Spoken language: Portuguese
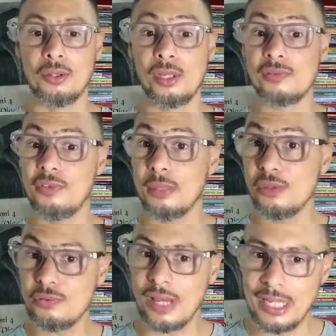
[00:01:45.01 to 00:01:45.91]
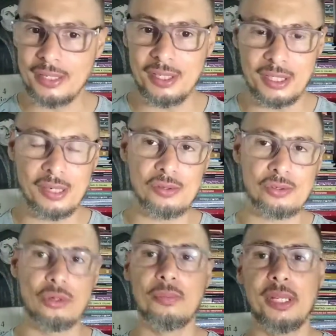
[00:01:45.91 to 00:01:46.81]
Nós víamos falando então
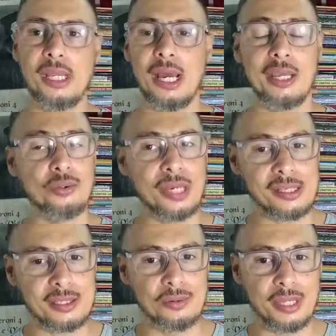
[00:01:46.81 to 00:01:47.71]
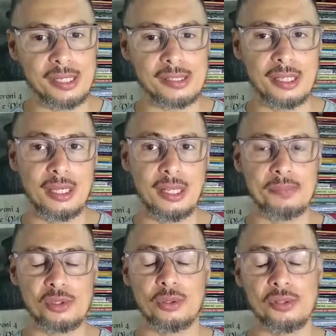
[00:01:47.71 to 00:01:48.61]
sobre a educação cristã, né?
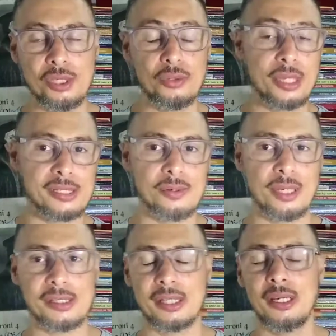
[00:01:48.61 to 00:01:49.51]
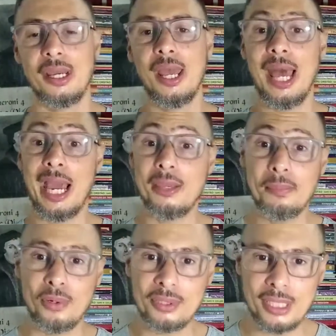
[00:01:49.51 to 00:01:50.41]
Psicologia e educação cristã, a
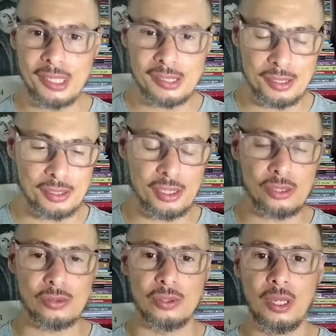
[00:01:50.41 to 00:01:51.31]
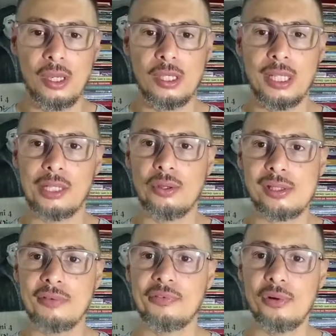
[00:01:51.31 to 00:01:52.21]
importância disso na
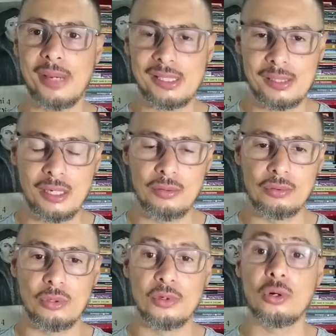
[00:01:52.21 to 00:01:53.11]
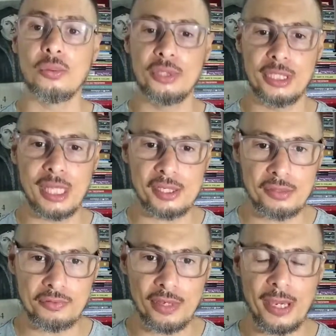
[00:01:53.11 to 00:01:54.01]
nossa formação como
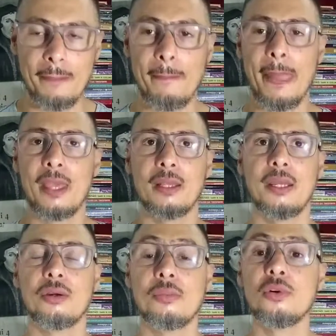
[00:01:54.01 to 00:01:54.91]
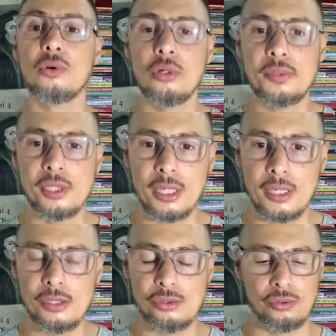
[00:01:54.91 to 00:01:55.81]
comunidade de fé, né? Como corpo de
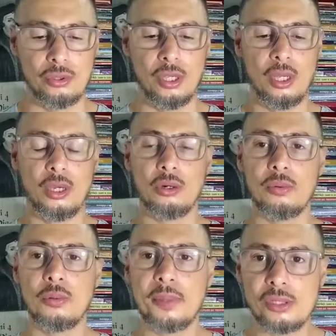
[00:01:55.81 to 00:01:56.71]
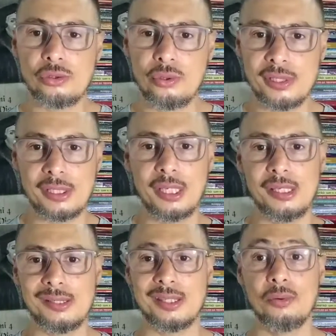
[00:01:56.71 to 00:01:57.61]
Cristo, como pessoas que
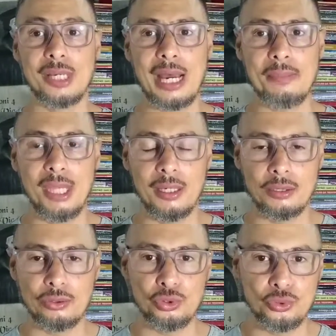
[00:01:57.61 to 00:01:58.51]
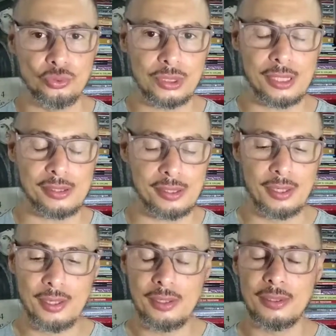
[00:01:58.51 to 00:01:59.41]
estão caminhando juntas,
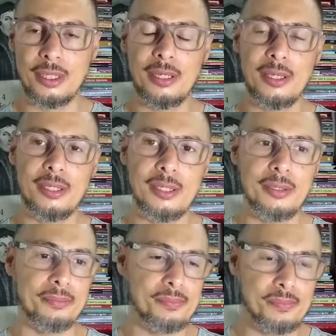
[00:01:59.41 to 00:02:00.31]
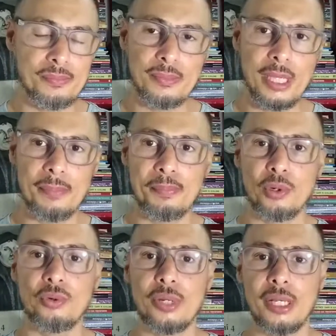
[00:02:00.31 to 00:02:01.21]
né? E é,
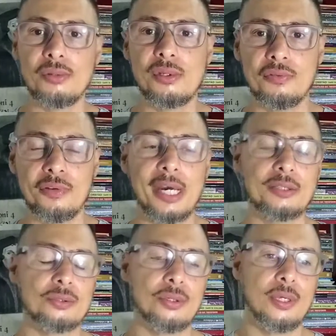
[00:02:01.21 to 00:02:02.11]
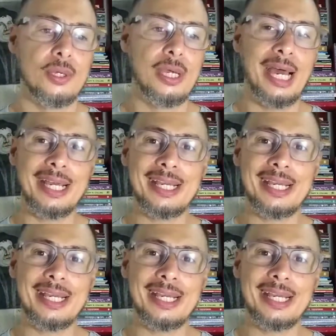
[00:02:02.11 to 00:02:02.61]
procurando de fato a